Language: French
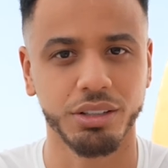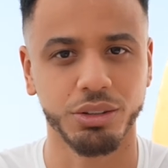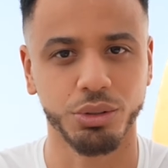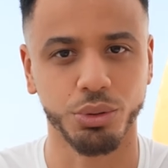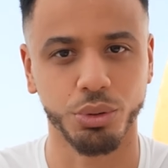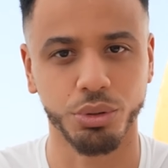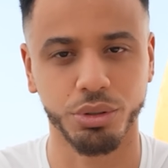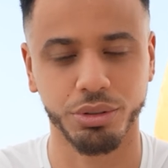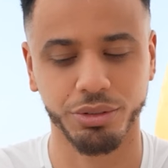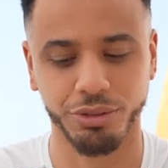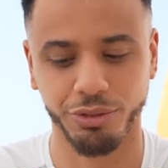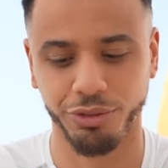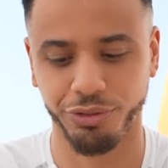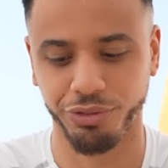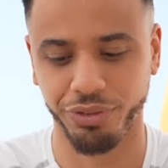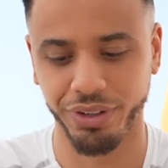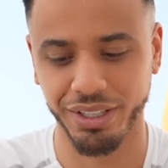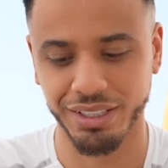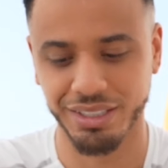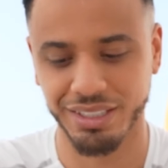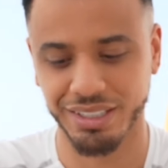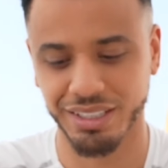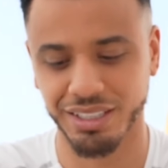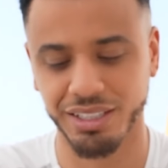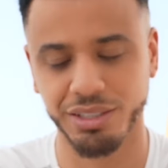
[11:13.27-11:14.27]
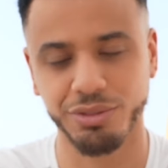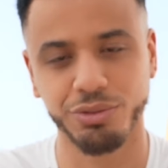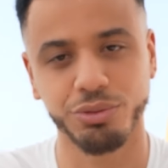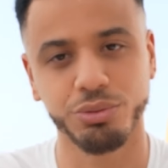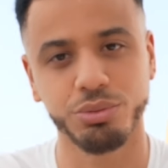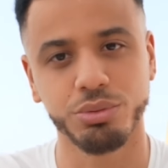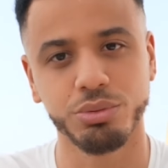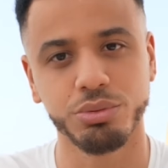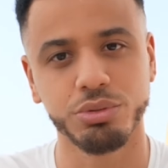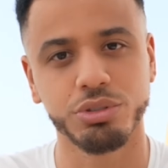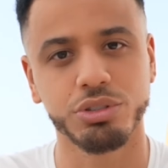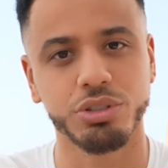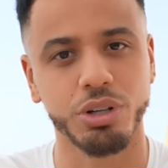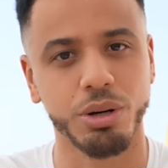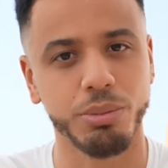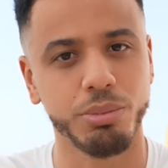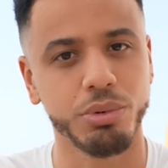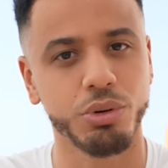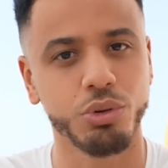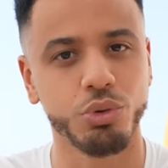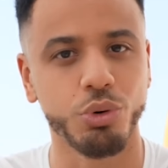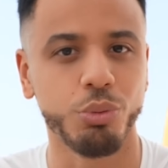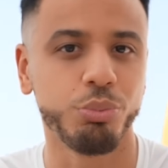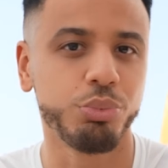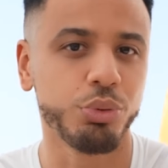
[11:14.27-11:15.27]
Donc faites ce qui vous
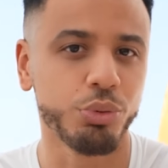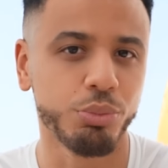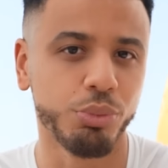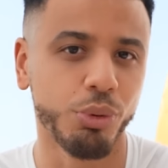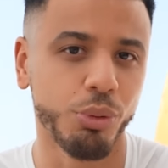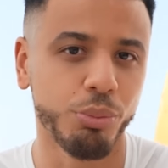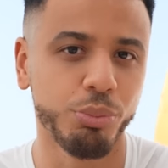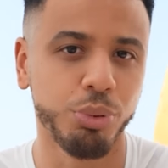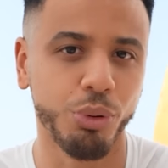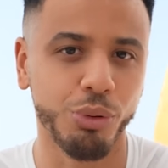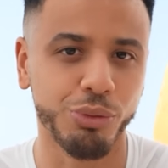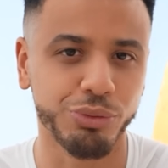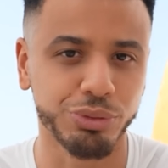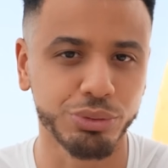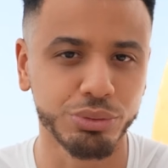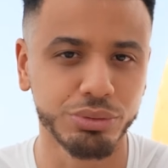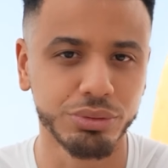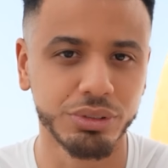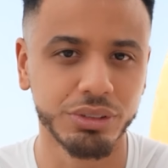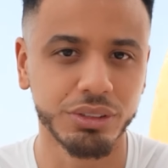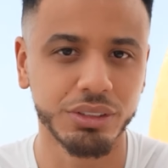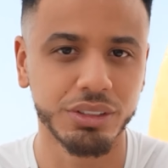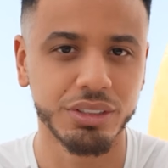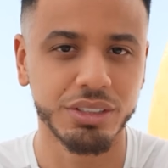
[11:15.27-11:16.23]
semble le plus bon pour vous.